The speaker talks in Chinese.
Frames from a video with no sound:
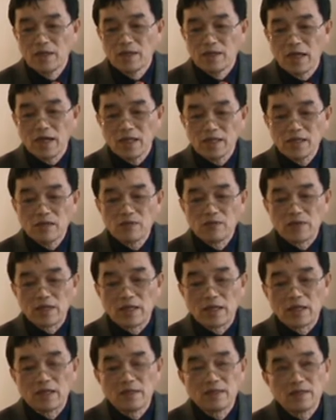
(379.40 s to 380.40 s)
他认为
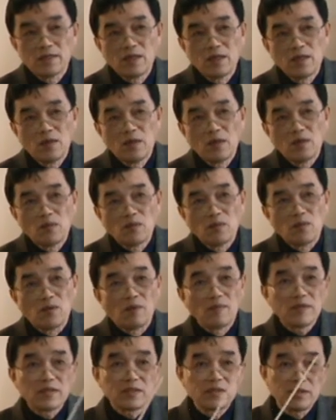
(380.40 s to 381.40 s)
呢，
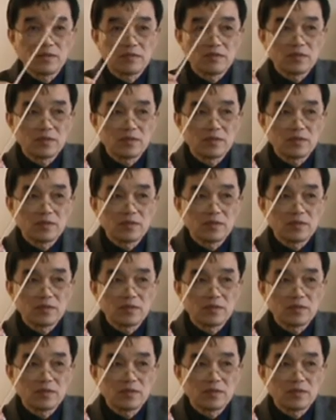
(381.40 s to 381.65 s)
我们